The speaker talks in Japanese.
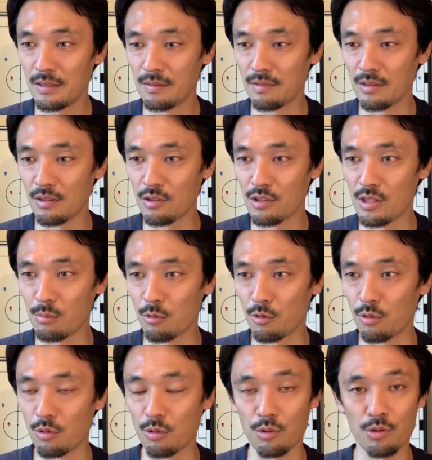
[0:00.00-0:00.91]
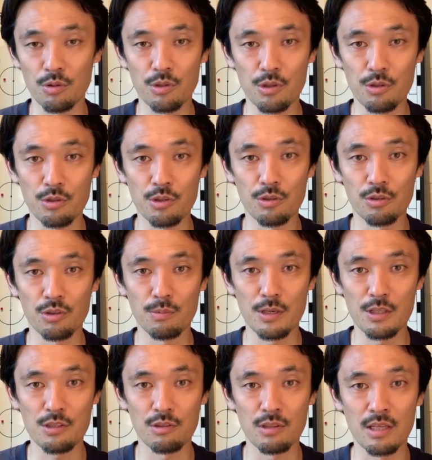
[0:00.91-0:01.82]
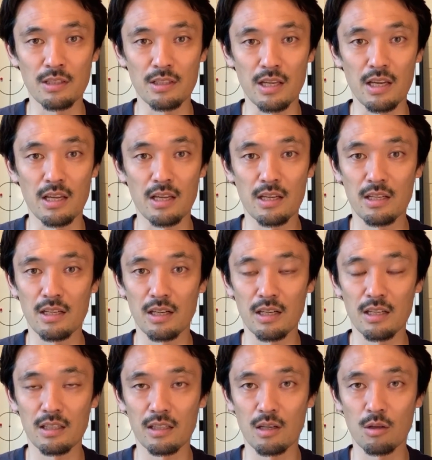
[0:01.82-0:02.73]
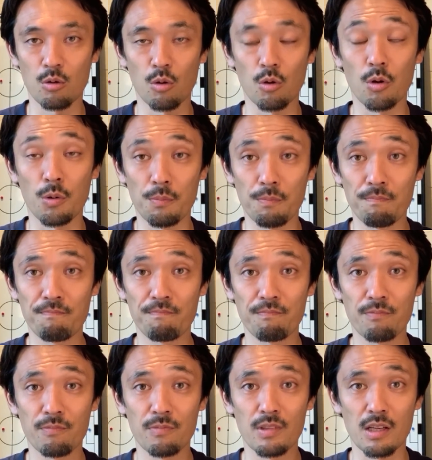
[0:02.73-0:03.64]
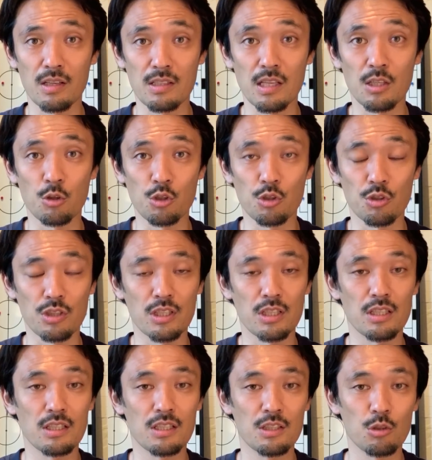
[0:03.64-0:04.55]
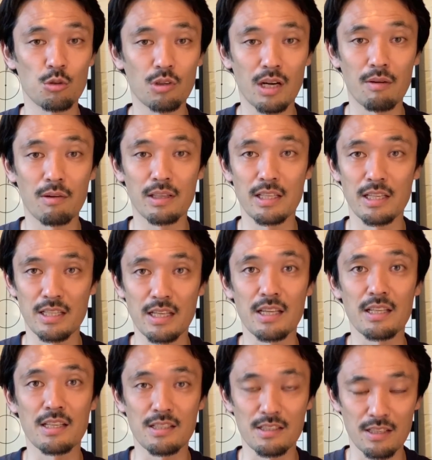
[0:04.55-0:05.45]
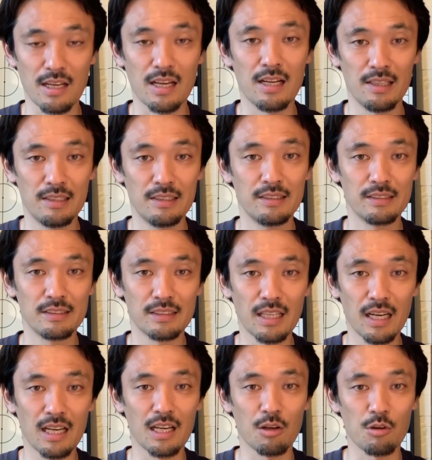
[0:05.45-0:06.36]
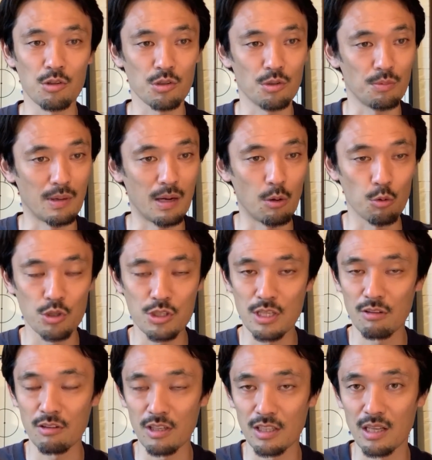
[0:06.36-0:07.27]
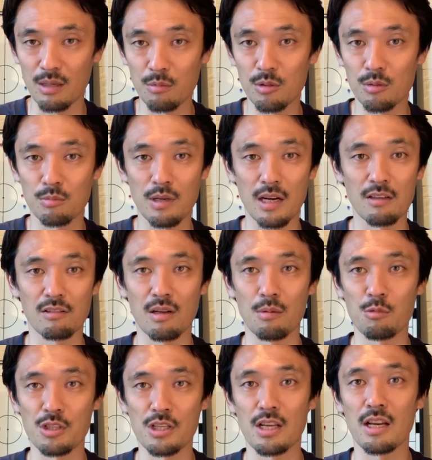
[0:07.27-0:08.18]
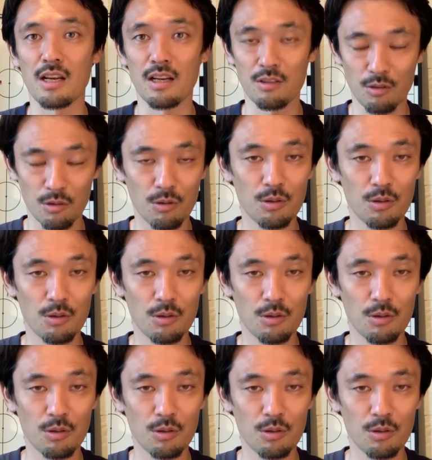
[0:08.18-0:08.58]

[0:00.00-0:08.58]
まあ、どうしてもこう、有料の場所なんで、なかなかこう、たくさんの人に紹介はできないんですが、だからこそ、まあ、応じてくれた部分もあるかもしれないなと。